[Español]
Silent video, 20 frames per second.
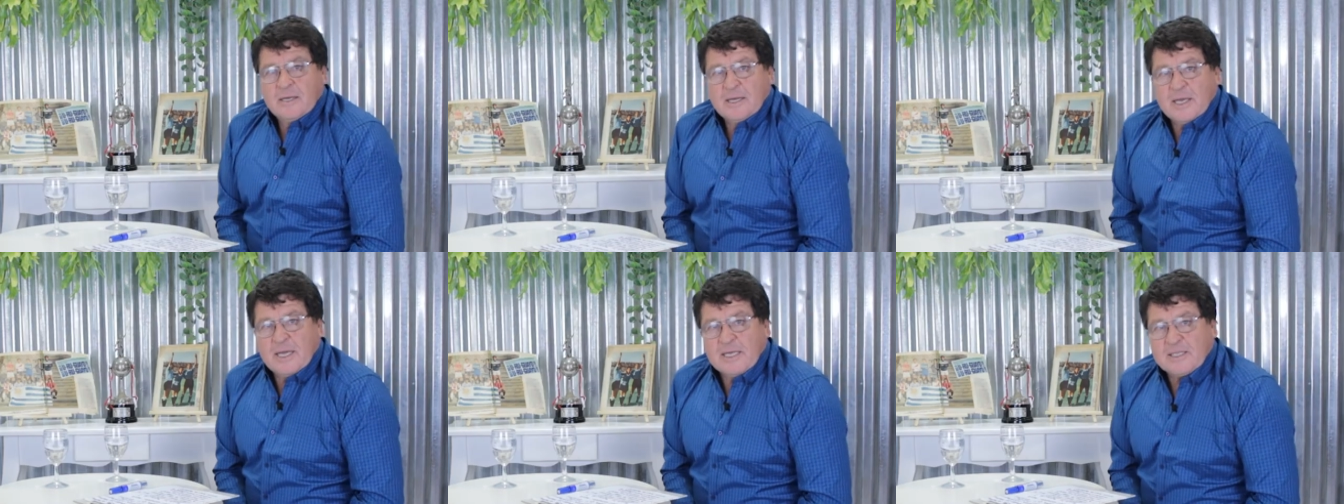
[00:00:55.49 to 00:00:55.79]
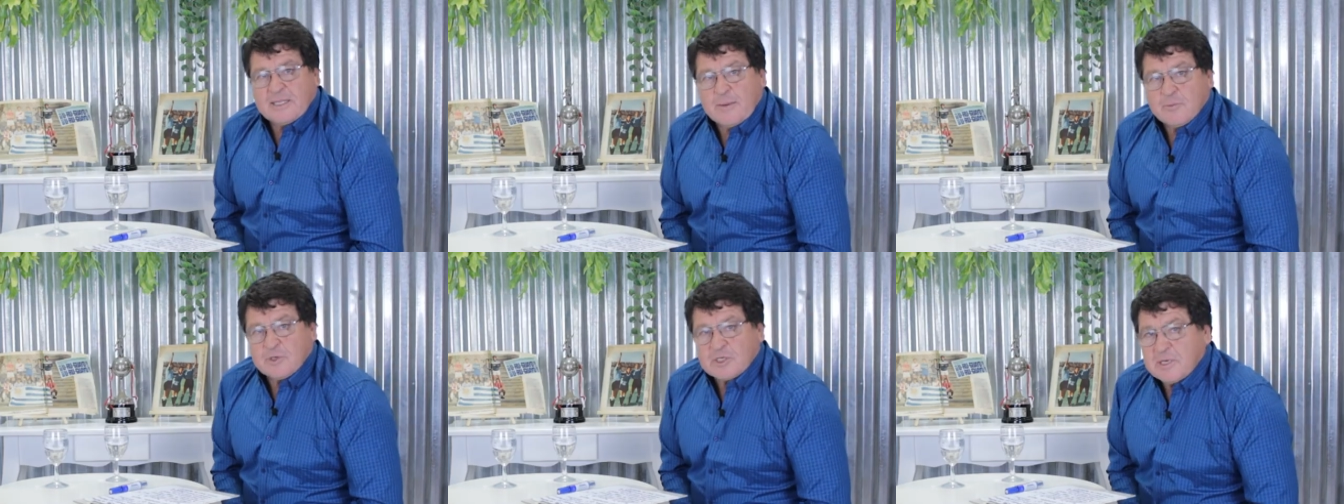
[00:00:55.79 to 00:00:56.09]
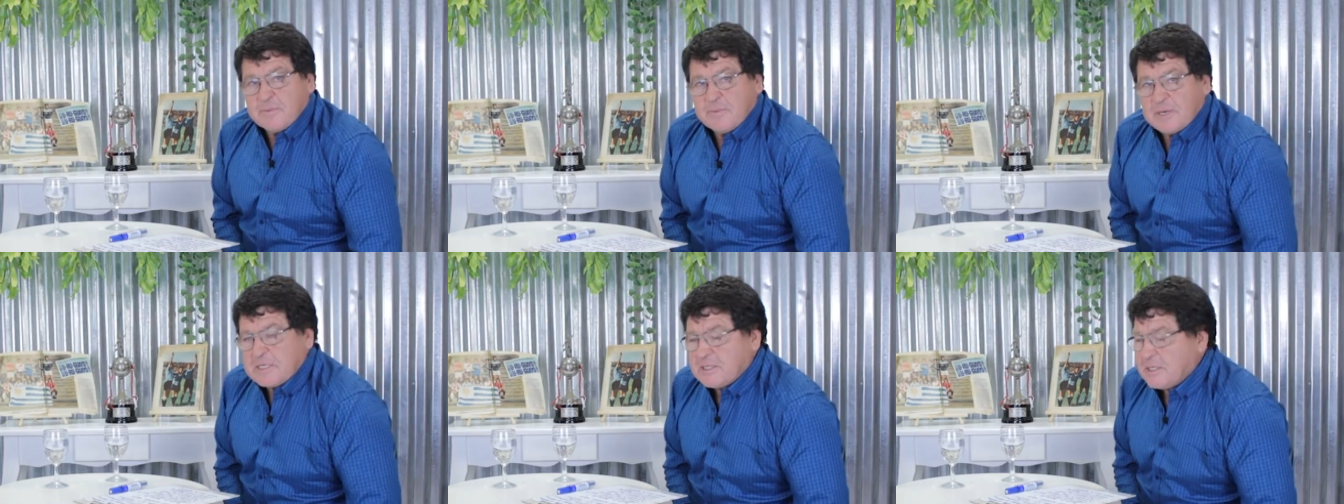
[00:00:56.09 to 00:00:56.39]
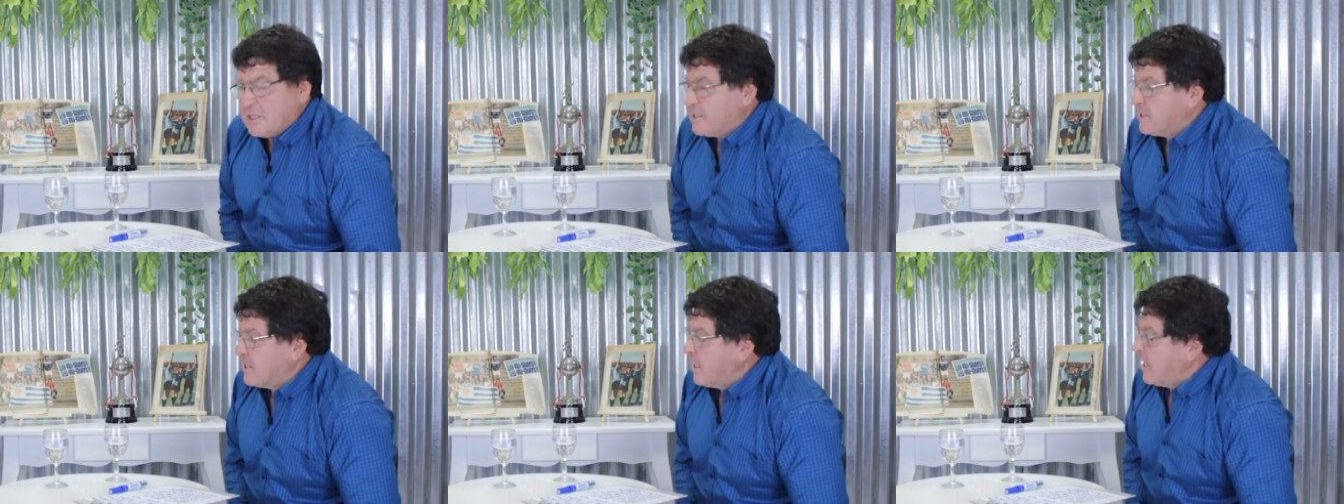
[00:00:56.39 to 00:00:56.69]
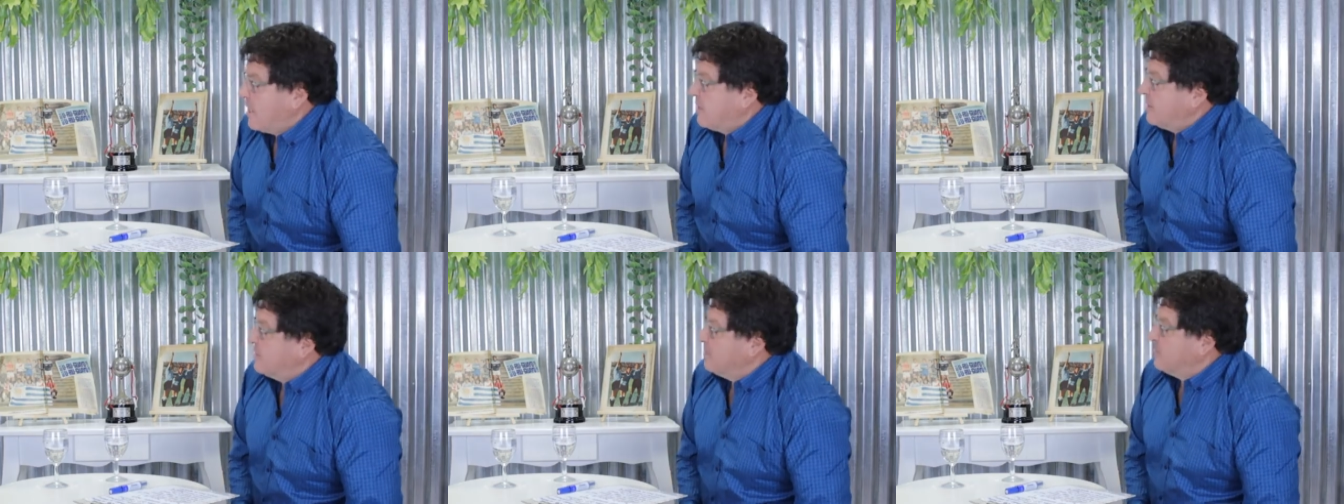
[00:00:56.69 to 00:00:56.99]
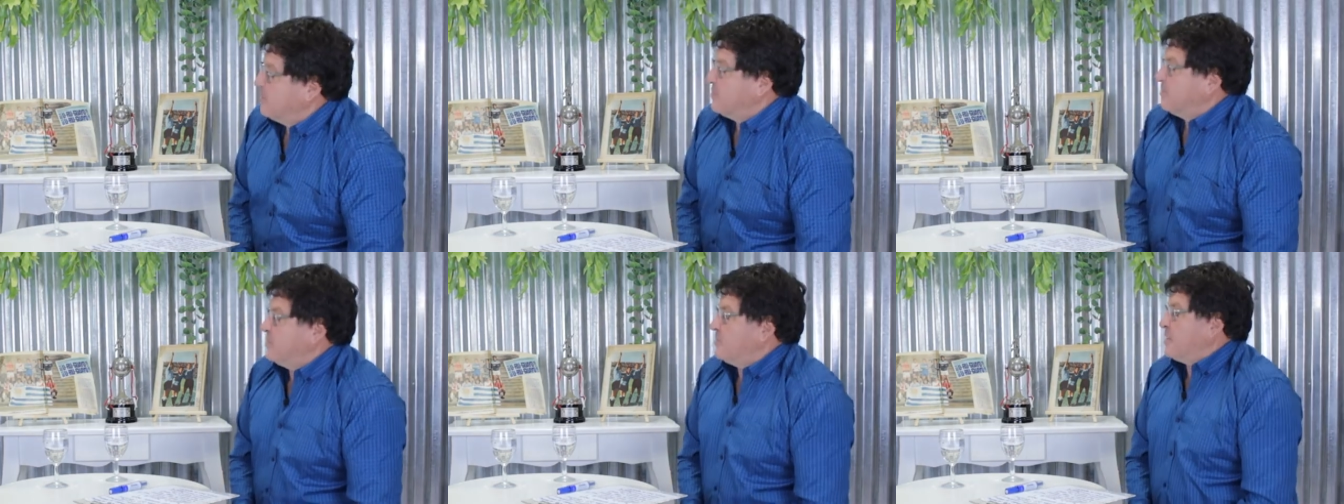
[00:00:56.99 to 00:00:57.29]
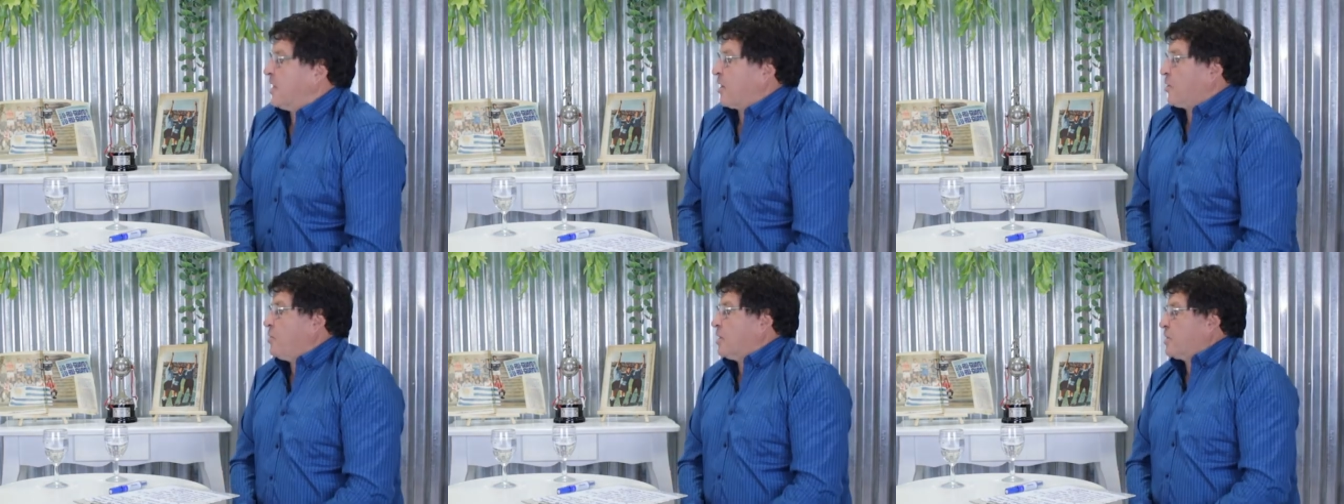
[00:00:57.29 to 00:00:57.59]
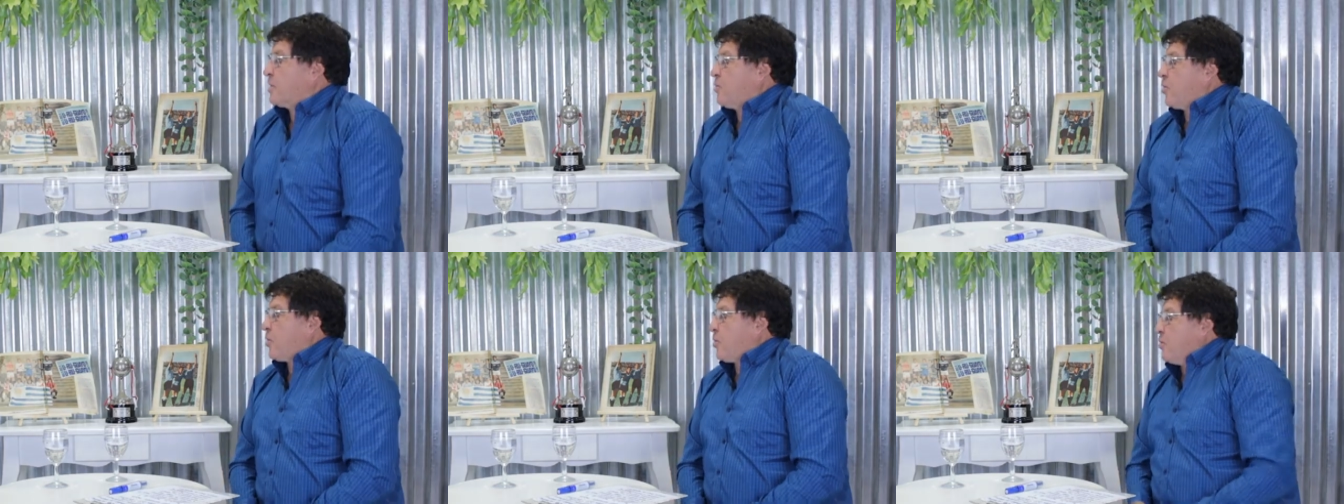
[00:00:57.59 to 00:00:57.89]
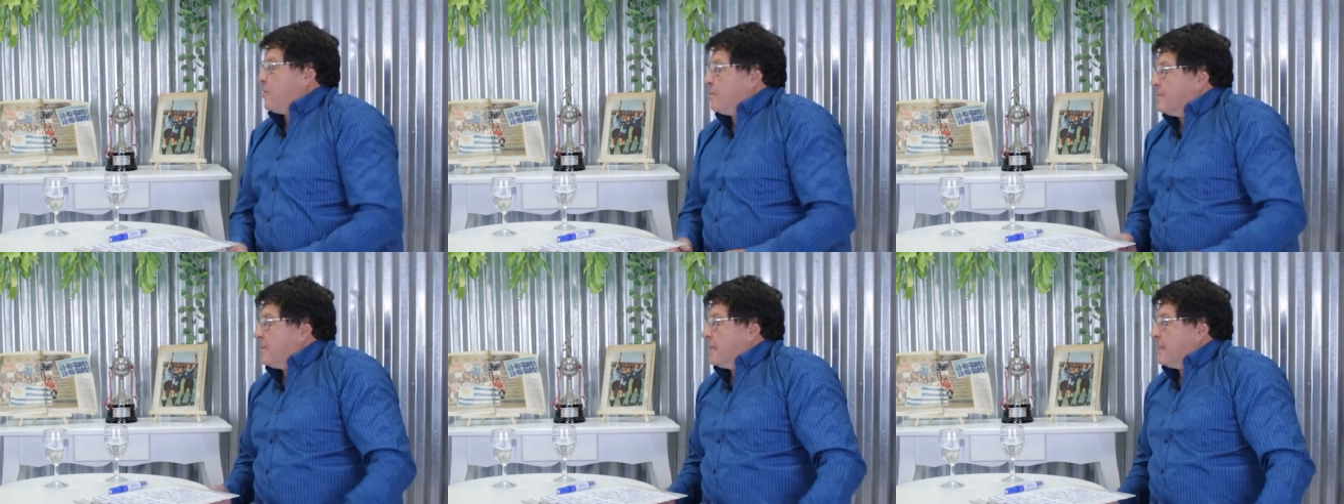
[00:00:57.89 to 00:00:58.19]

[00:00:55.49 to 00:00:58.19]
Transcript: Estamos en presencia de Roberto Ro.